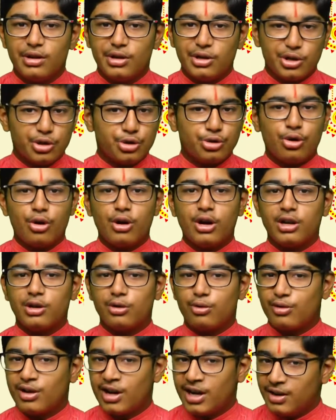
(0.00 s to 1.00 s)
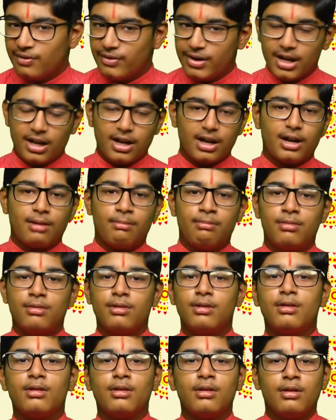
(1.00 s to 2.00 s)
இந்த ஸ்லோகத்துக்குண்டான விளக்கம்
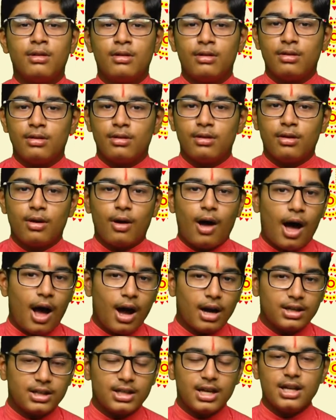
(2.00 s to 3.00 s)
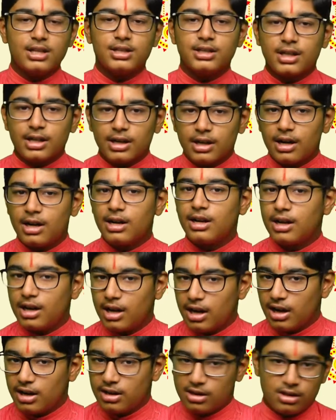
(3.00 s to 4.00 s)
ஆக்ஞா சக்கராண்டரா
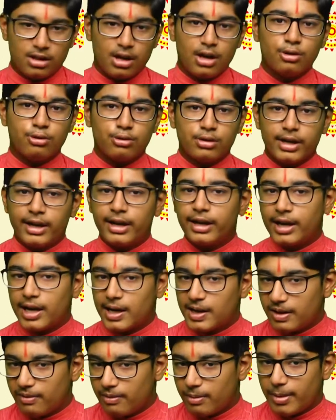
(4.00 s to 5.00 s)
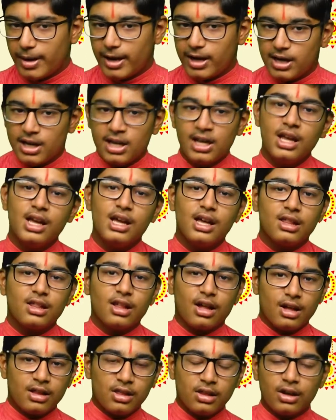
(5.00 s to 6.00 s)
லஸ்தா ருட்ரக்ரண்டி விவேட்னி
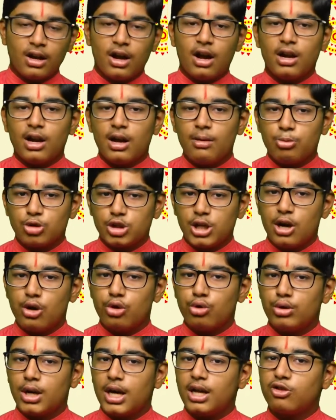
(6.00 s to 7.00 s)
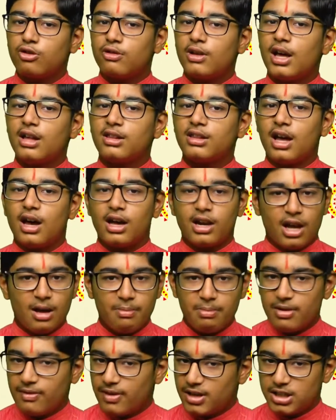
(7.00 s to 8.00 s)
சஹசிராராம் புஜாருடா சுடா
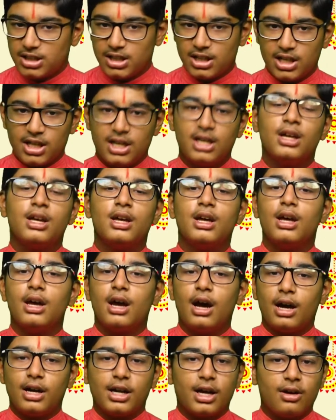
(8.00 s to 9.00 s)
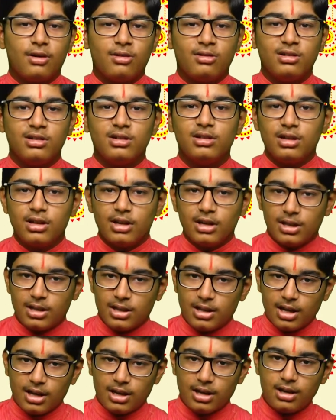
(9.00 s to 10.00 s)
சாராபி வர்ஷினி அதாவது
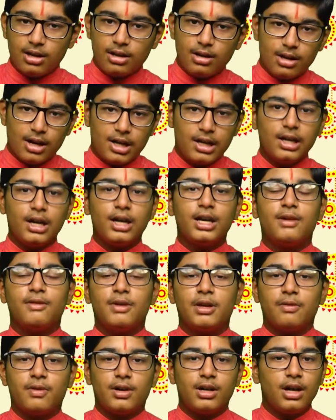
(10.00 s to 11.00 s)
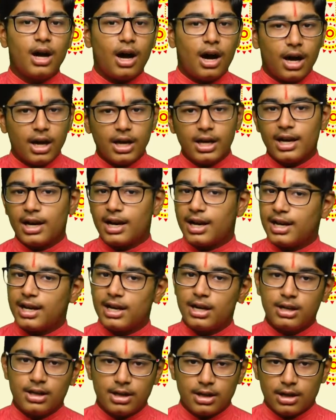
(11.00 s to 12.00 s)
இந்த இது லலிதா தேவிக்கு வந்து ஆயிரம்
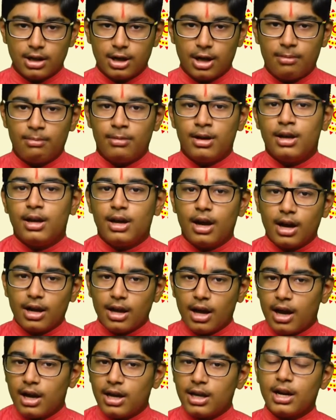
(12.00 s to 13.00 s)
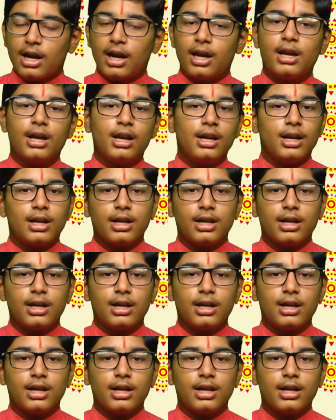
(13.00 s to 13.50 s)
கைகள் இருக்காம் அந்த ஆயிரம் கைகள்